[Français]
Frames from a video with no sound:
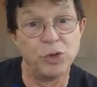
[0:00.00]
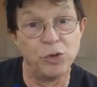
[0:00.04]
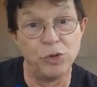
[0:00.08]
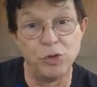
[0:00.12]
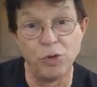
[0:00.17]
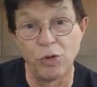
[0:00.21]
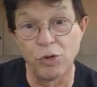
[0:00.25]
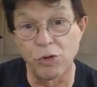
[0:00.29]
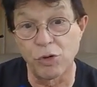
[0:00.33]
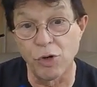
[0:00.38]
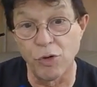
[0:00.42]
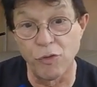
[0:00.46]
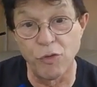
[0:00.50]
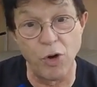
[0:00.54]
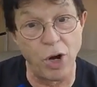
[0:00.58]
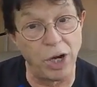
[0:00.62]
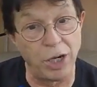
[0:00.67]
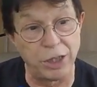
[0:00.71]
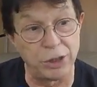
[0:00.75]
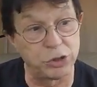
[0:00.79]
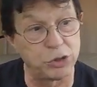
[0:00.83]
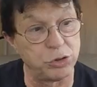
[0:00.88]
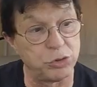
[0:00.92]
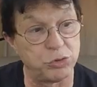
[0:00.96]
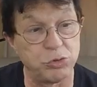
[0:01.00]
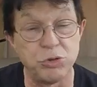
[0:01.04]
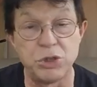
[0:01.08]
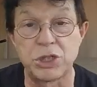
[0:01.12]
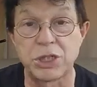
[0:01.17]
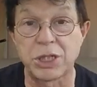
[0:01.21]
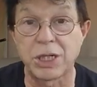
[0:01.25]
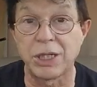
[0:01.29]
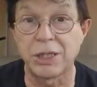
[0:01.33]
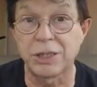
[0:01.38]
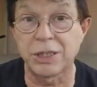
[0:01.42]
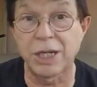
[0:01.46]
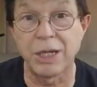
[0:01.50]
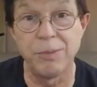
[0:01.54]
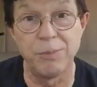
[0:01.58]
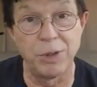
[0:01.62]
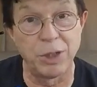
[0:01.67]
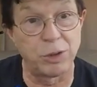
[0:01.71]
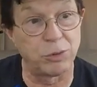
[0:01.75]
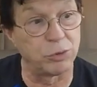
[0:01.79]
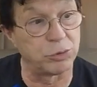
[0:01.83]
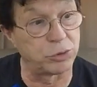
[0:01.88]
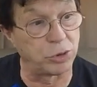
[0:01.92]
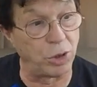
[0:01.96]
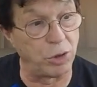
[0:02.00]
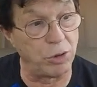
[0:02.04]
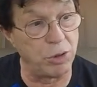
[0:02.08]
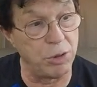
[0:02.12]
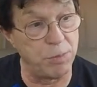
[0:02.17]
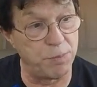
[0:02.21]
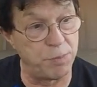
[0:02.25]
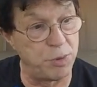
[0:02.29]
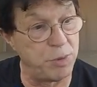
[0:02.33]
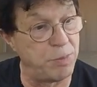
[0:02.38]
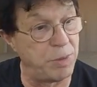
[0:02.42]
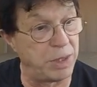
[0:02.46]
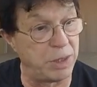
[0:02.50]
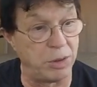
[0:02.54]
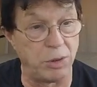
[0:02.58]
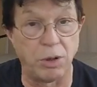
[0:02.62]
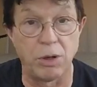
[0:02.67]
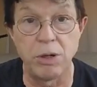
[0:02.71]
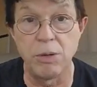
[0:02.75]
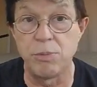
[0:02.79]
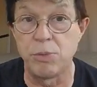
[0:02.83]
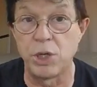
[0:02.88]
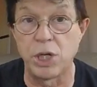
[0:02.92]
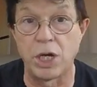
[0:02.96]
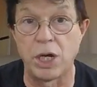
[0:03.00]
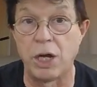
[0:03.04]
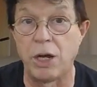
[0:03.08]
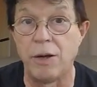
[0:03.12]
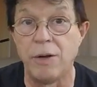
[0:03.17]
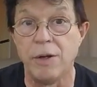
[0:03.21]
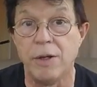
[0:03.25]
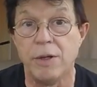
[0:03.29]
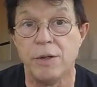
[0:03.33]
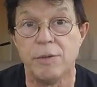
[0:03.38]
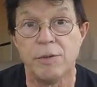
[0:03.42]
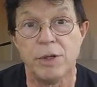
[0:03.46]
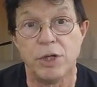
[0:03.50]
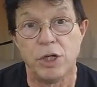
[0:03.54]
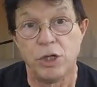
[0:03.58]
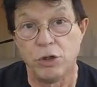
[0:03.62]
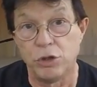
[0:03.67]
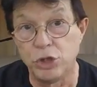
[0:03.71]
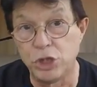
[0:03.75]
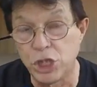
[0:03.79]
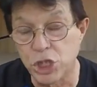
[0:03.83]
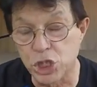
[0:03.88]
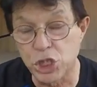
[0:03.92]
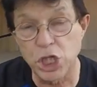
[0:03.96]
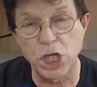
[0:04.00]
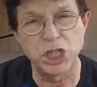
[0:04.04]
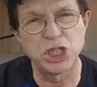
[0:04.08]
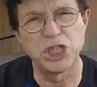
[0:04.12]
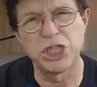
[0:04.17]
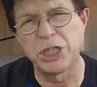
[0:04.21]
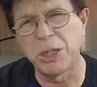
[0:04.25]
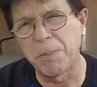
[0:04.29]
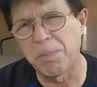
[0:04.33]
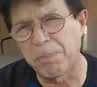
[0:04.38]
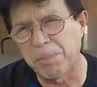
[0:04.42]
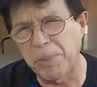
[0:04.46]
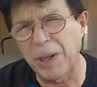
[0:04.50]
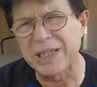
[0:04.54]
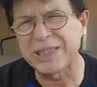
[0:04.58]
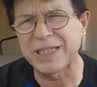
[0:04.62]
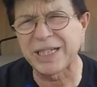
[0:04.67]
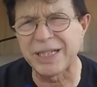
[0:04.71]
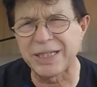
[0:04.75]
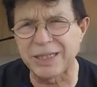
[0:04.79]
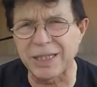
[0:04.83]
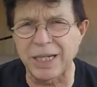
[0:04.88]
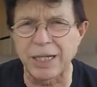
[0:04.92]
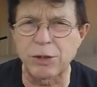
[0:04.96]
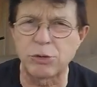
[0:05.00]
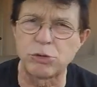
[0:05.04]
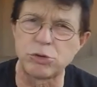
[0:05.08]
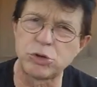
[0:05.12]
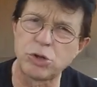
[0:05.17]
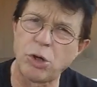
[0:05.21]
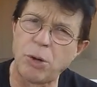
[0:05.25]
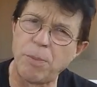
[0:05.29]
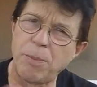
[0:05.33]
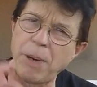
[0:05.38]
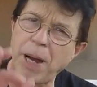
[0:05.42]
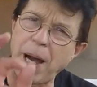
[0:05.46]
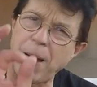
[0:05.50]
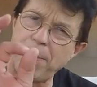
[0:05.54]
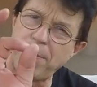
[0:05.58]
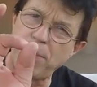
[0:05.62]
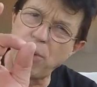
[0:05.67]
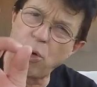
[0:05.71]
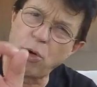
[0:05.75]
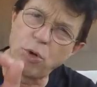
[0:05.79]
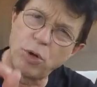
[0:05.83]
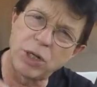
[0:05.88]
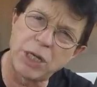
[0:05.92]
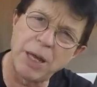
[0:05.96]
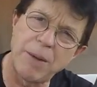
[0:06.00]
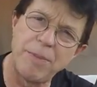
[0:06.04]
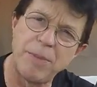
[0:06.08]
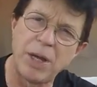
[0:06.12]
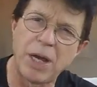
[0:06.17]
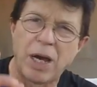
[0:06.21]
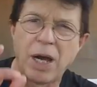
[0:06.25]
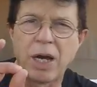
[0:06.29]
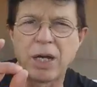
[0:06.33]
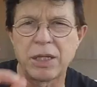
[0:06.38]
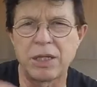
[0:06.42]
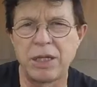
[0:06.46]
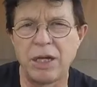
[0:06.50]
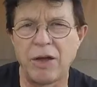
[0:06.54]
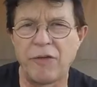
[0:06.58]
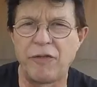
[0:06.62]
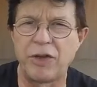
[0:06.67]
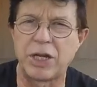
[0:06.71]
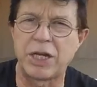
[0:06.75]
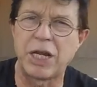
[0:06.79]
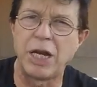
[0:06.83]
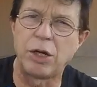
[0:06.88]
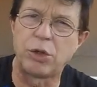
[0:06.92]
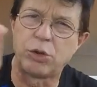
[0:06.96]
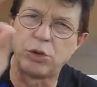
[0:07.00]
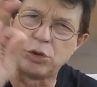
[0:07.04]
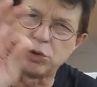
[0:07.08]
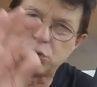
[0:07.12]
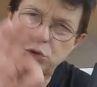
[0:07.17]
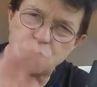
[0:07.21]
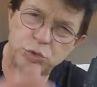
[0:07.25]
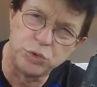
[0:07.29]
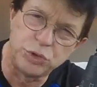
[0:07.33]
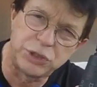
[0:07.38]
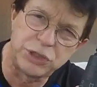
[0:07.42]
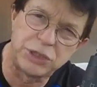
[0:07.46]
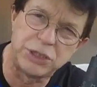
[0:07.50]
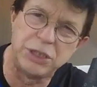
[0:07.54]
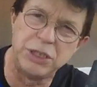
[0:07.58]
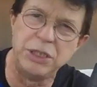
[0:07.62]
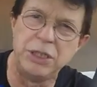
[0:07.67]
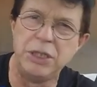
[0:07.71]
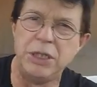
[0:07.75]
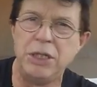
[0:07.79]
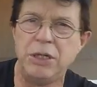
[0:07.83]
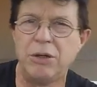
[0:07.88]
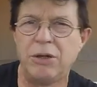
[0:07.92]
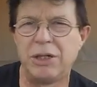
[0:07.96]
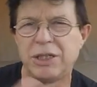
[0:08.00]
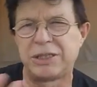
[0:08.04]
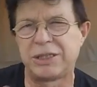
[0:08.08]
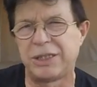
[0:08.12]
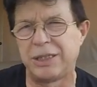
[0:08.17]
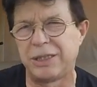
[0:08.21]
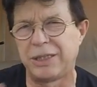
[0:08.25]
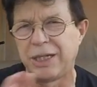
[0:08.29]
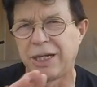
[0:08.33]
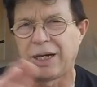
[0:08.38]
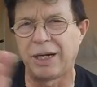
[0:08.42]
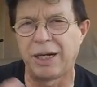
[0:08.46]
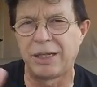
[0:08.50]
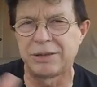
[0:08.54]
Donc euh, voilà, je suis très très mécontent. Et puis maintenant, eh bien, déjà j'étais pas très très content par rapport aux caméras qui avaient quelques soucis, euh, etc.